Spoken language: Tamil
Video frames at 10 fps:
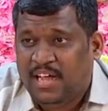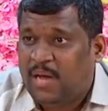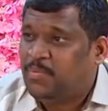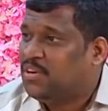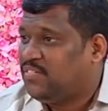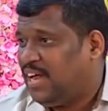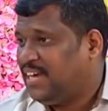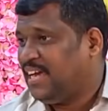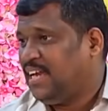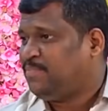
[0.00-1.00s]
அப்ப உங்க
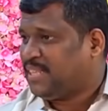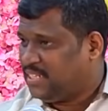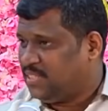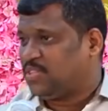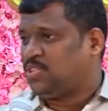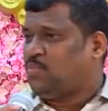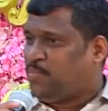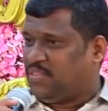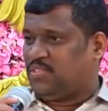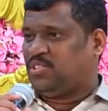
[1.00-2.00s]
வாழ்க்கையில பதினஞ்சு வருஷம்
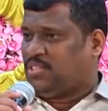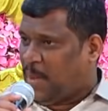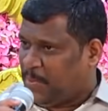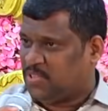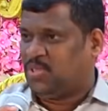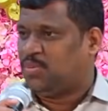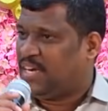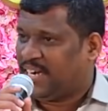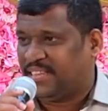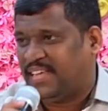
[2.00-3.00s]
முப்பது வருஷம் நாற்பது வருஷம்
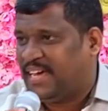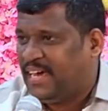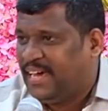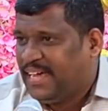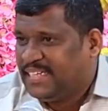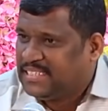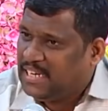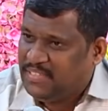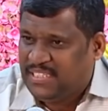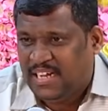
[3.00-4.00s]
முன்னால நடந்த சில
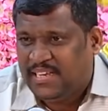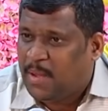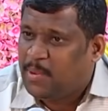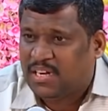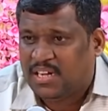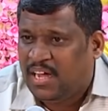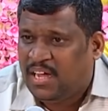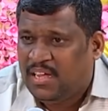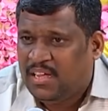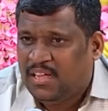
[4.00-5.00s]
விஷயங்கள் ஞாபகம் இருக்கா
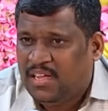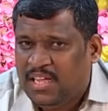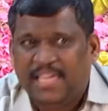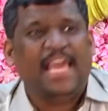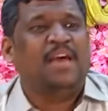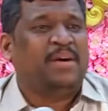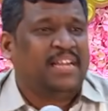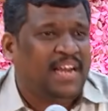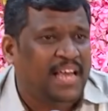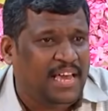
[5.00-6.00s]
ஏன்
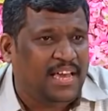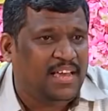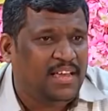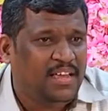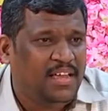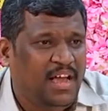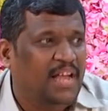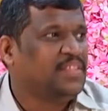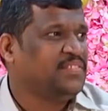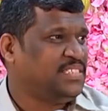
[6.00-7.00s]
மறக்கல
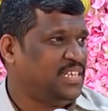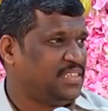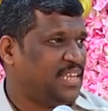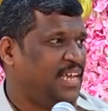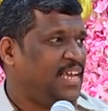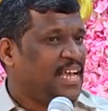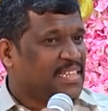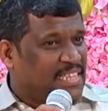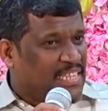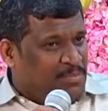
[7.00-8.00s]
அந்த விஷயத்தை
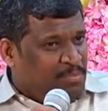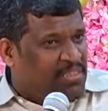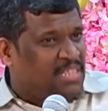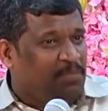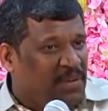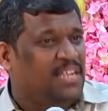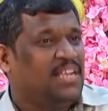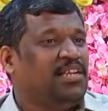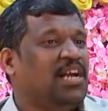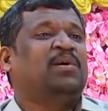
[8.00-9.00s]
திரும்ப திரும்ப
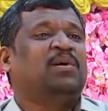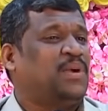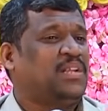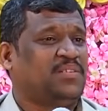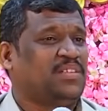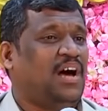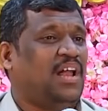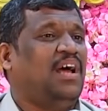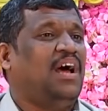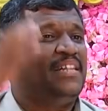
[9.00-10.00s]
நீங்கள் ஞாபகப்படுத்துவதால்
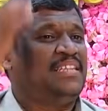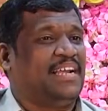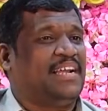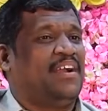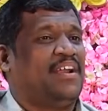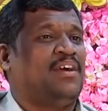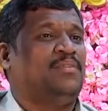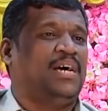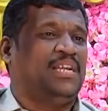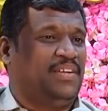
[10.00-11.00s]
அது ரெக்கார்டாக
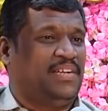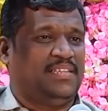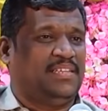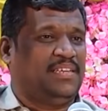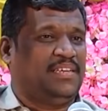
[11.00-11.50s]
மாறிவிட்டது